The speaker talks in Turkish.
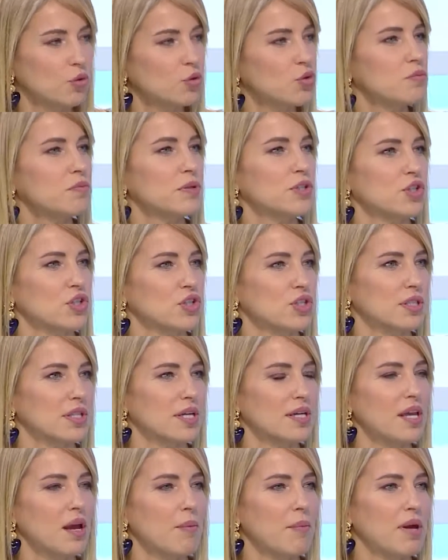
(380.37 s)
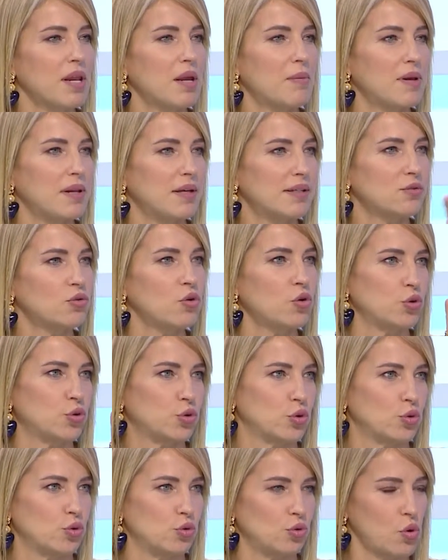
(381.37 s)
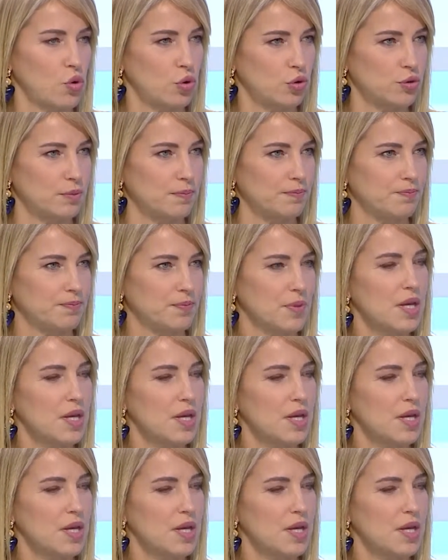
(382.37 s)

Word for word: 35 yaşındayken ben ameliyatı oldur, oldum.